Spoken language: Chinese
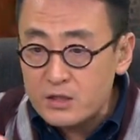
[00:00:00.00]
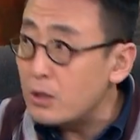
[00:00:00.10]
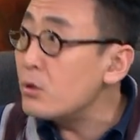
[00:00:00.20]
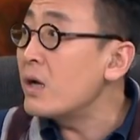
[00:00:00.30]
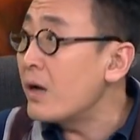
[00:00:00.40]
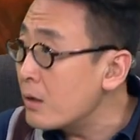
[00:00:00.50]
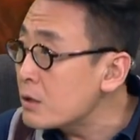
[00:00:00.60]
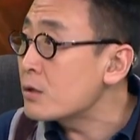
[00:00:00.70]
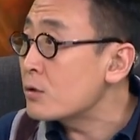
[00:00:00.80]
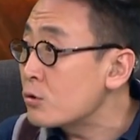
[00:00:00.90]
节约
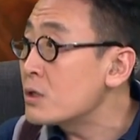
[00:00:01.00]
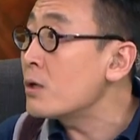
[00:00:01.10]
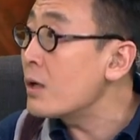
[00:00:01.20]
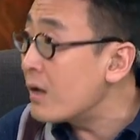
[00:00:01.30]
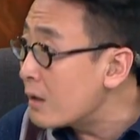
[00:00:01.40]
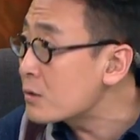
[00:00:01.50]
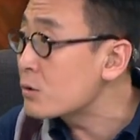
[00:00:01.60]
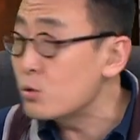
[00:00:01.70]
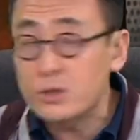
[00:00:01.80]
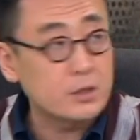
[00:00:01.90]
粮食，从节约粮
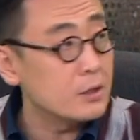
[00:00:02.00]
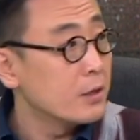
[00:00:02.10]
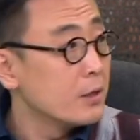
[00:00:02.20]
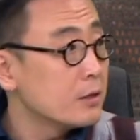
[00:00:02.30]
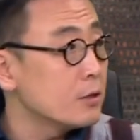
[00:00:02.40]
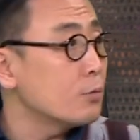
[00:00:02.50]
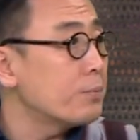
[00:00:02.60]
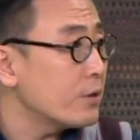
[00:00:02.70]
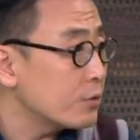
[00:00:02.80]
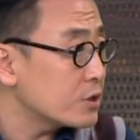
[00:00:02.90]
食做起。你都
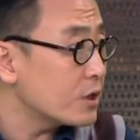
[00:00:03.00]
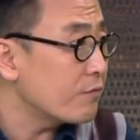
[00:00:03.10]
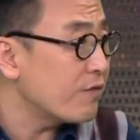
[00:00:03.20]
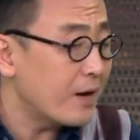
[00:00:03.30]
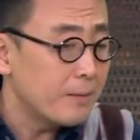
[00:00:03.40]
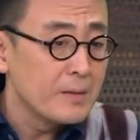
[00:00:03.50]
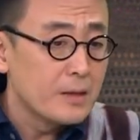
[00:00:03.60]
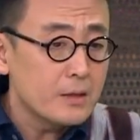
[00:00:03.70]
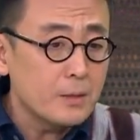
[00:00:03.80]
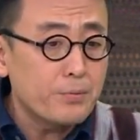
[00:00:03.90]
不要有剩饭，
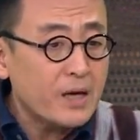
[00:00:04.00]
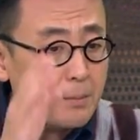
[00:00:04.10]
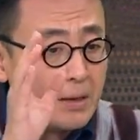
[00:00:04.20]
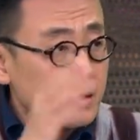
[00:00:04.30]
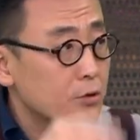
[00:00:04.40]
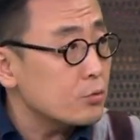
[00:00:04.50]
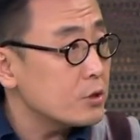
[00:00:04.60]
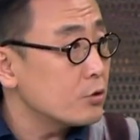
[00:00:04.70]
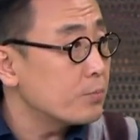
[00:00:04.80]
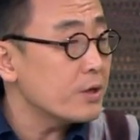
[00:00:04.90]
你不该买的东
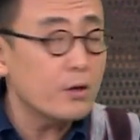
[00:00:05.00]
西就不